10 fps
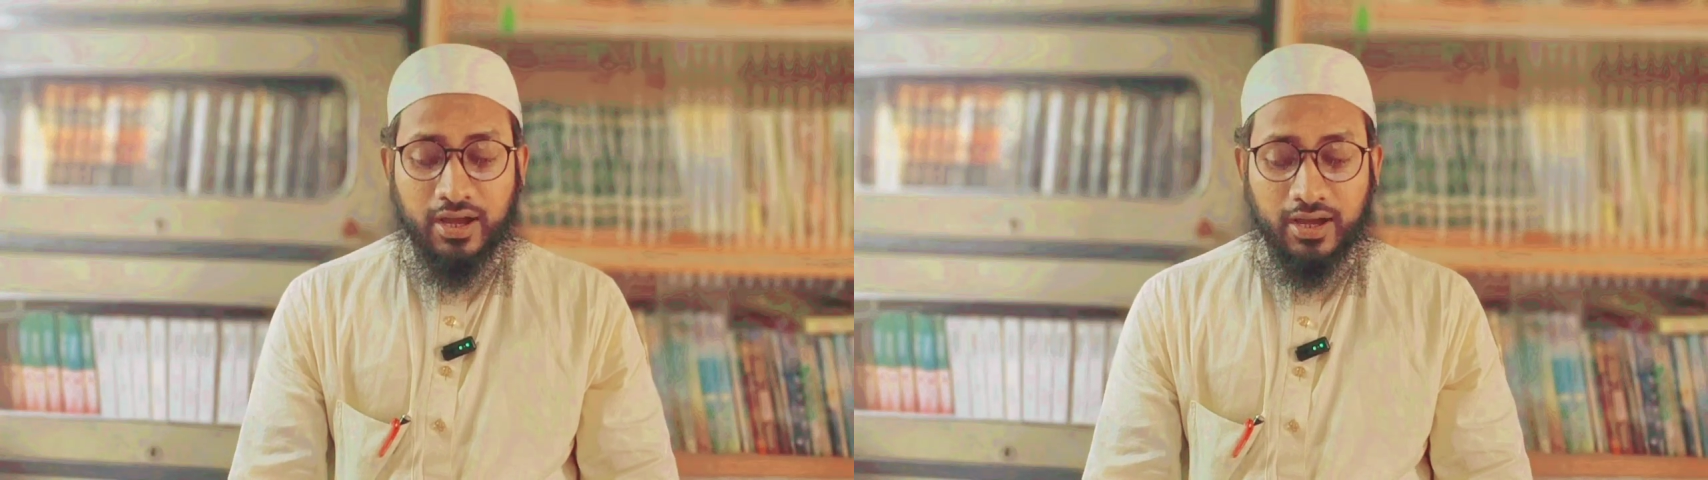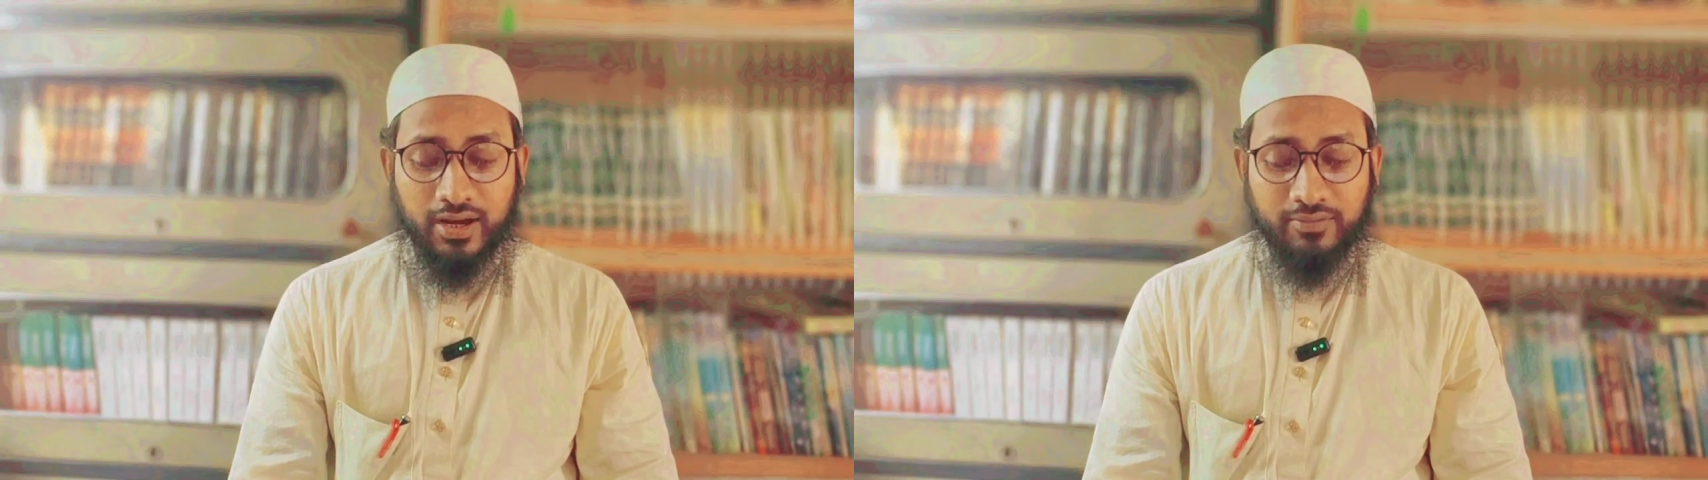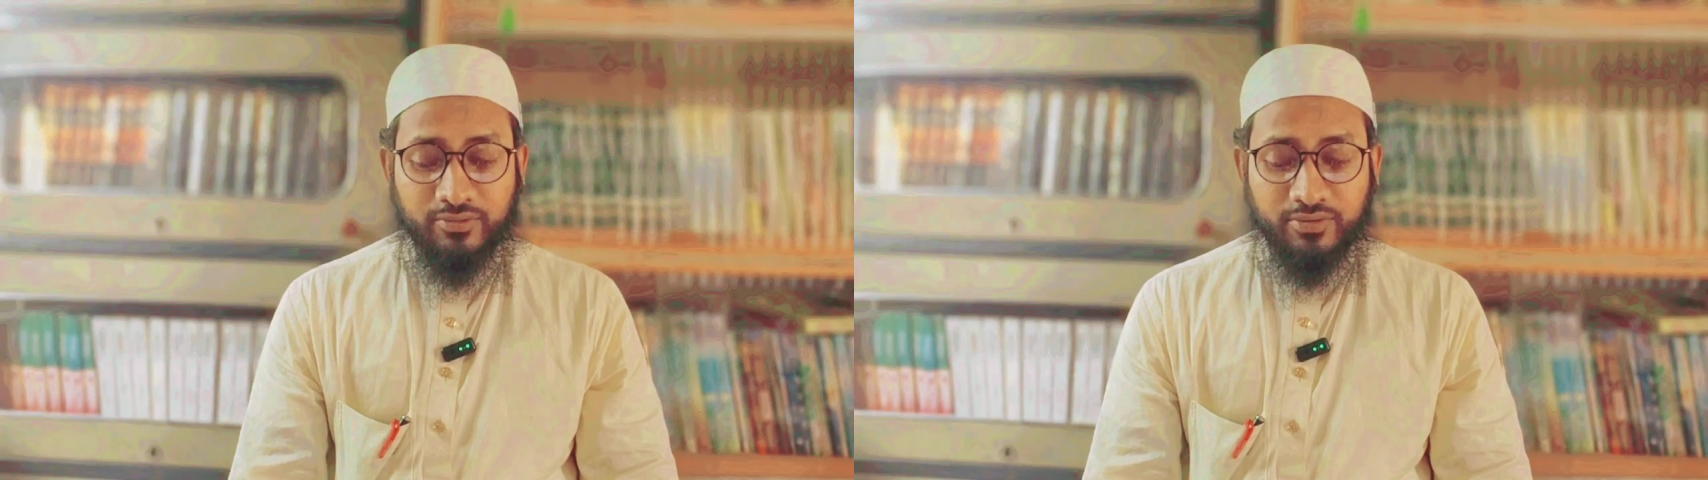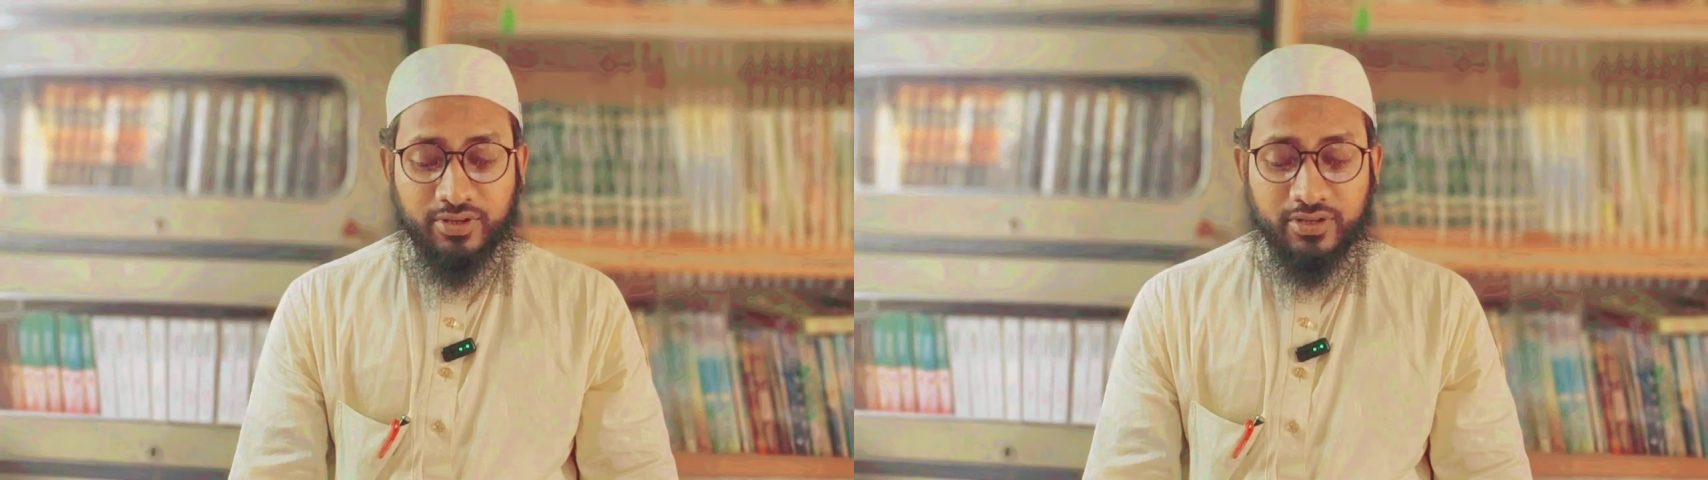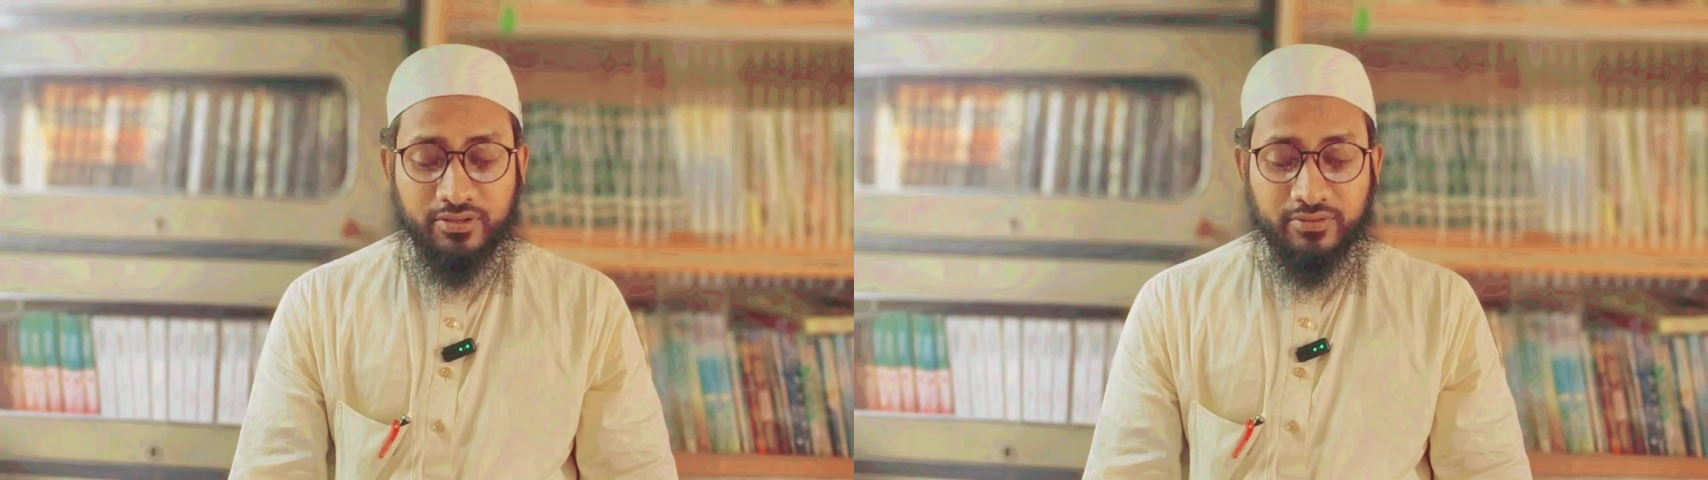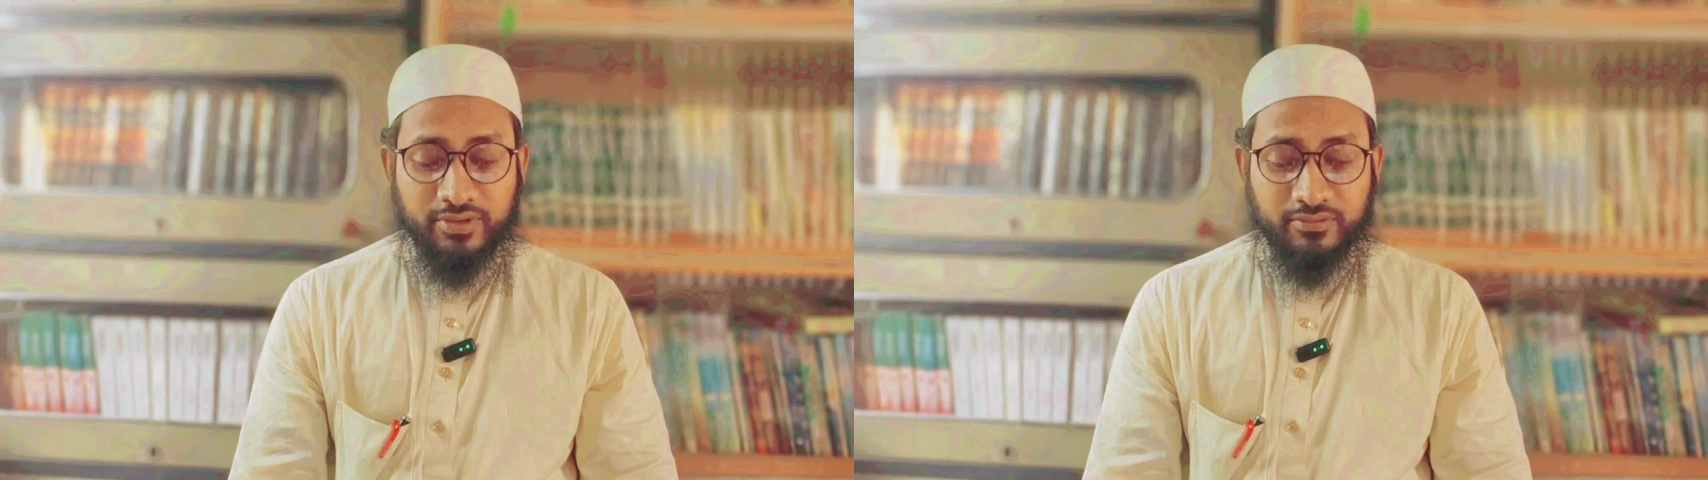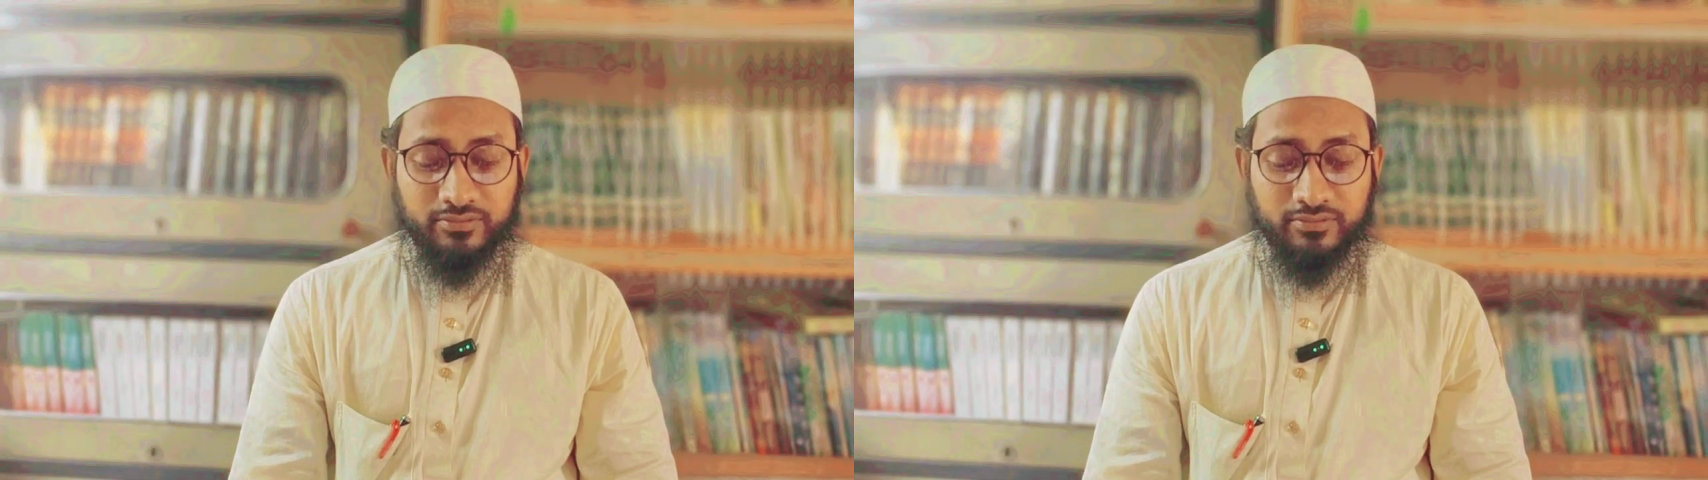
হারাম করিয়া দিবেন